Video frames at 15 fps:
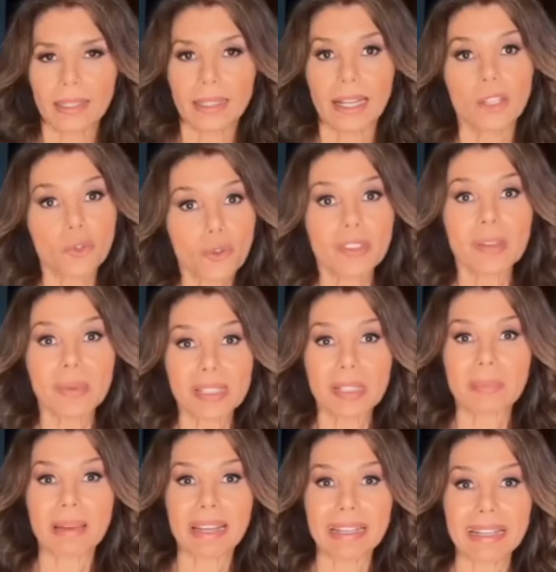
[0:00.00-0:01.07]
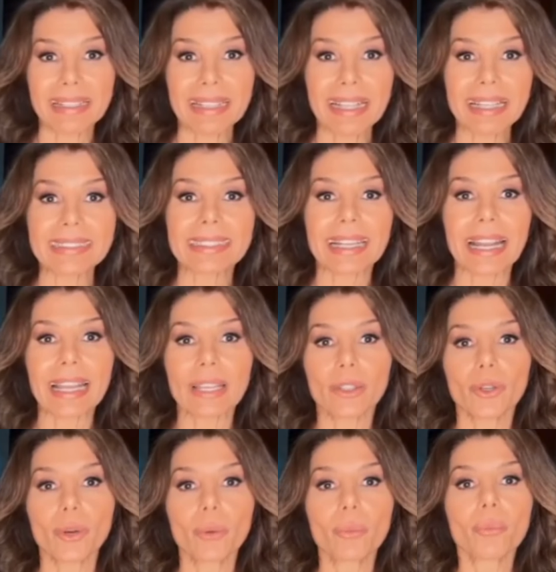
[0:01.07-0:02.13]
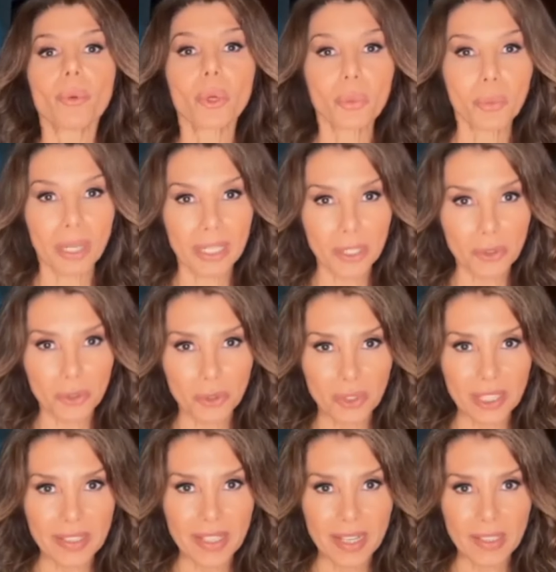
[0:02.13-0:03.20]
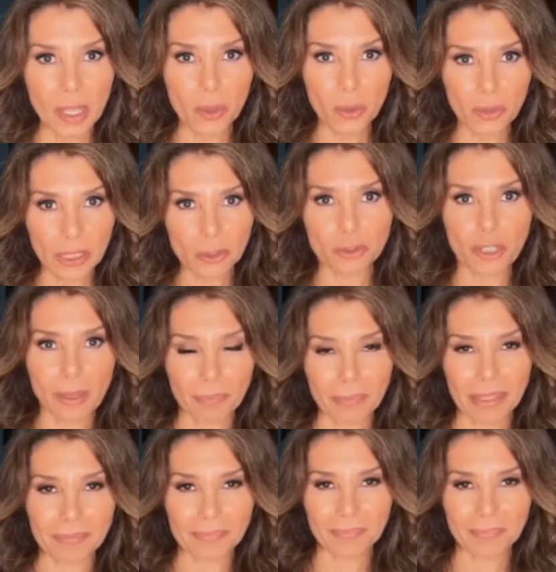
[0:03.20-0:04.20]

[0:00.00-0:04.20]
Las últimas semanas le han traído muy buenas noticias a Donald Trump.